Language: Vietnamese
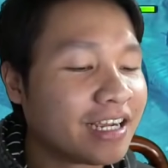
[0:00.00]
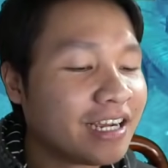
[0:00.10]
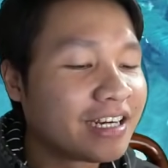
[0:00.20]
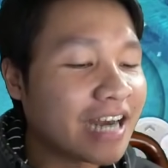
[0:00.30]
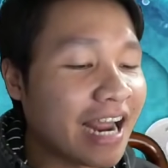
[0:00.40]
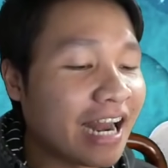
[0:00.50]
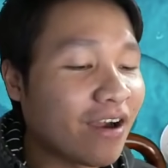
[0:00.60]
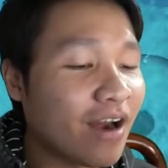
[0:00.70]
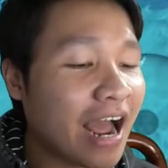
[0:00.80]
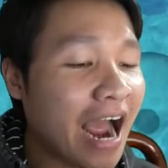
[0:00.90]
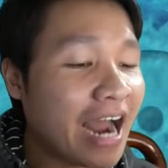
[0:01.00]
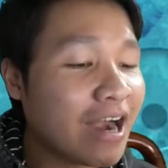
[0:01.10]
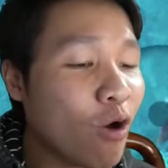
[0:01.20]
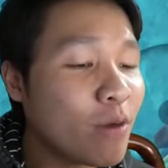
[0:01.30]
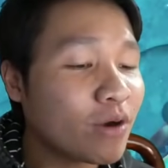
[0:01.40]
ơi này là gọi là
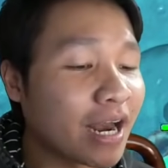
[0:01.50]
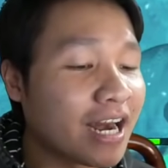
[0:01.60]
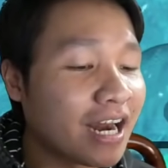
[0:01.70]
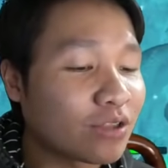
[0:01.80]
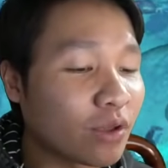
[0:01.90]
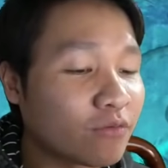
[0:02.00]
hạ nấu mấy con này lên